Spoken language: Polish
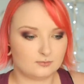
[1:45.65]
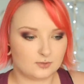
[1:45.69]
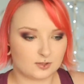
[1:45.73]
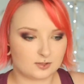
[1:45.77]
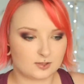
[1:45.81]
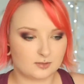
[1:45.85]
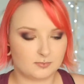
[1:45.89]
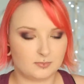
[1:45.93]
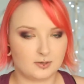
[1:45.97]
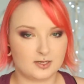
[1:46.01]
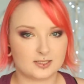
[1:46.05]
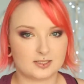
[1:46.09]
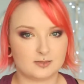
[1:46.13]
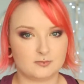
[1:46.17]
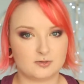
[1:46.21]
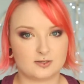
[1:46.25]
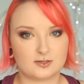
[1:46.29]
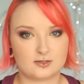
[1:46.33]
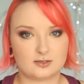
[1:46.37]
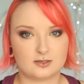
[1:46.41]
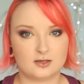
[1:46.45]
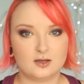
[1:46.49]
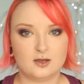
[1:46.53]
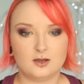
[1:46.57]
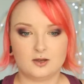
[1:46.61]
To, co polecam,
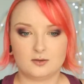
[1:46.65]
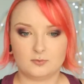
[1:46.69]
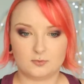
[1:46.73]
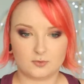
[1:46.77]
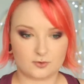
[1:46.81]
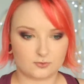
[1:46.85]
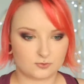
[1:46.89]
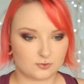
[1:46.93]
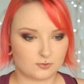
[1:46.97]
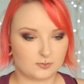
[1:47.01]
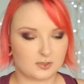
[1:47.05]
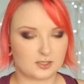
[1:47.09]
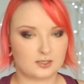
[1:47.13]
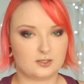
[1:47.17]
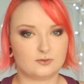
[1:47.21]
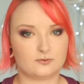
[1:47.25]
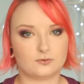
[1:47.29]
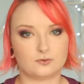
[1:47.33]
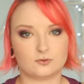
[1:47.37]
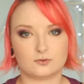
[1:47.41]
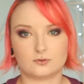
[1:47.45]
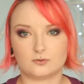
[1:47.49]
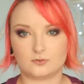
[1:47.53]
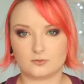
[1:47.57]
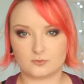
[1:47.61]
jest moją
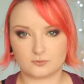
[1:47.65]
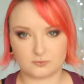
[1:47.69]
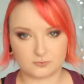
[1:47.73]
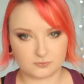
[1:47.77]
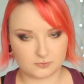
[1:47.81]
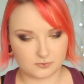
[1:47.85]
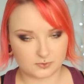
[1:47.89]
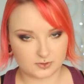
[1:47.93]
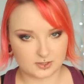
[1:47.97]
subiektywną e,